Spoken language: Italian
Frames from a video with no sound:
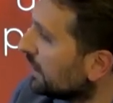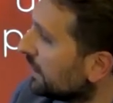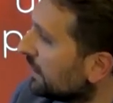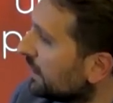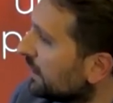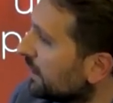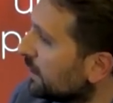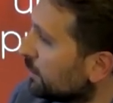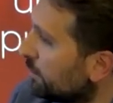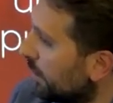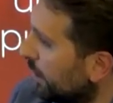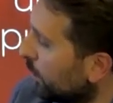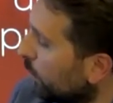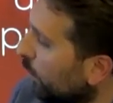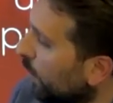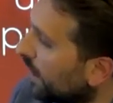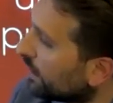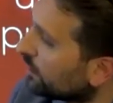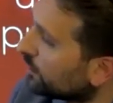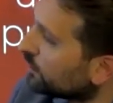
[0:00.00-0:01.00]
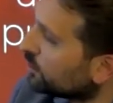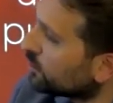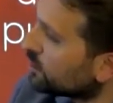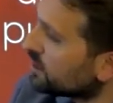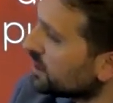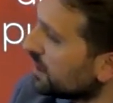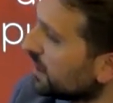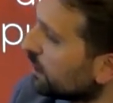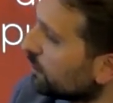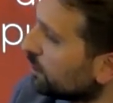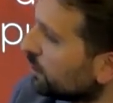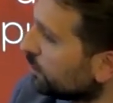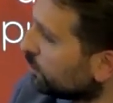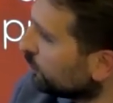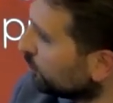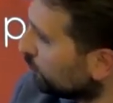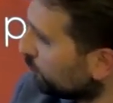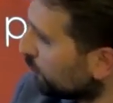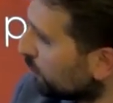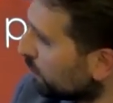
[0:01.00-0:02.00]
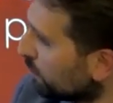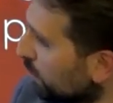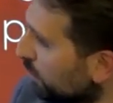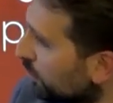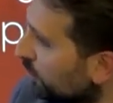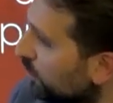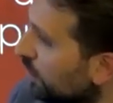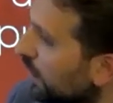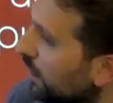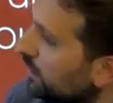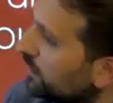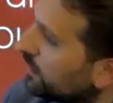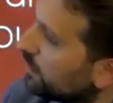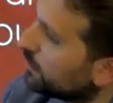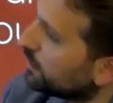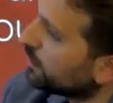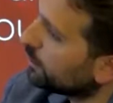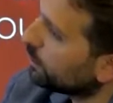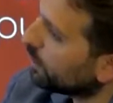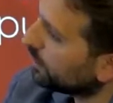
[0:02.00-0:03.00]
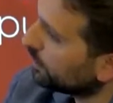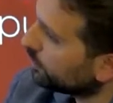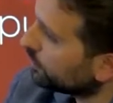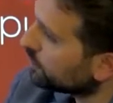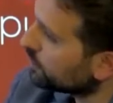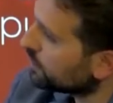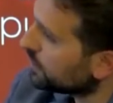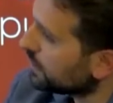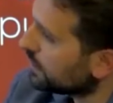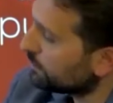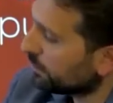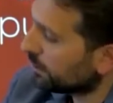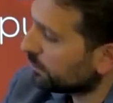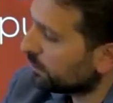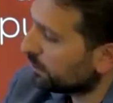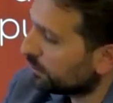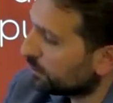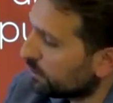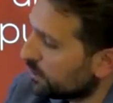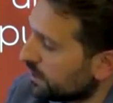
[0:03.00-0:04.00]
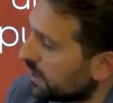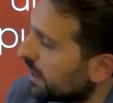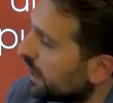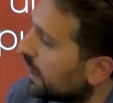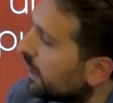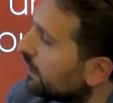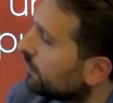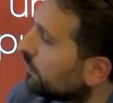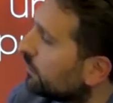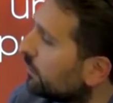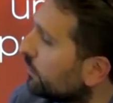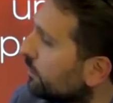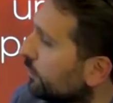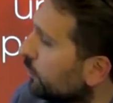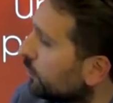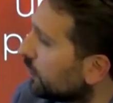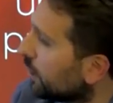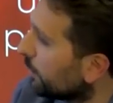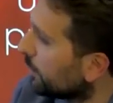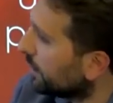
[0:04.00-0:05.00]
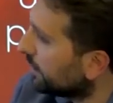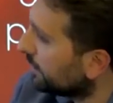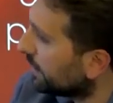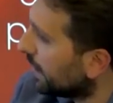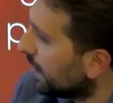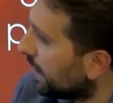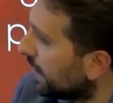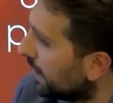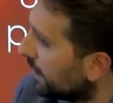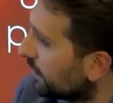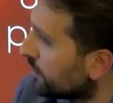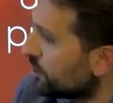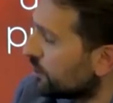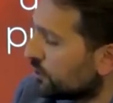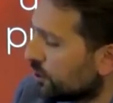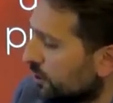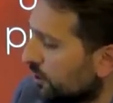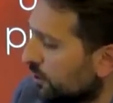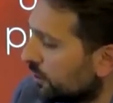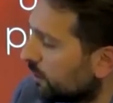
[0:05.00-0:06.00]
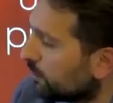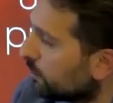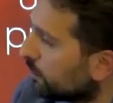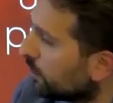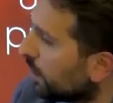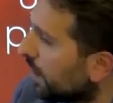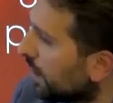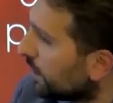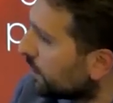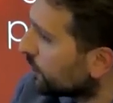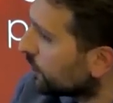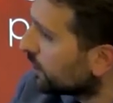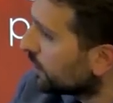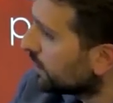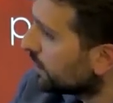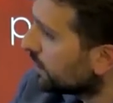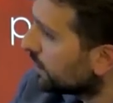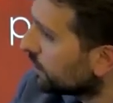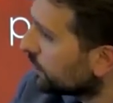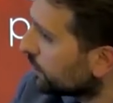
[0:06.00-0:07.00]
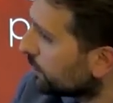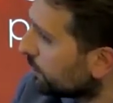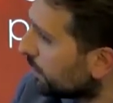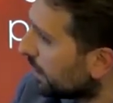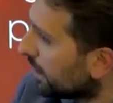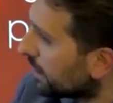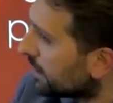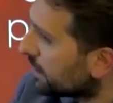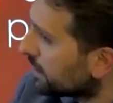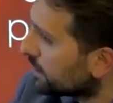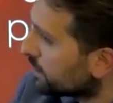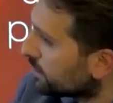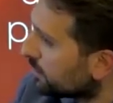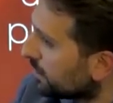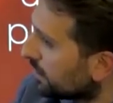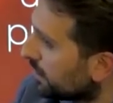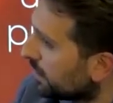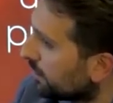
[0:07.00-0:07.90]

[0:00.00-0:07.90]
Eh, per quanto sia un indotto importante, per quanto, si, per quanto sia fondamentale, c'è il tribunale, c'è, il palazzo, Beh, insomma, sì.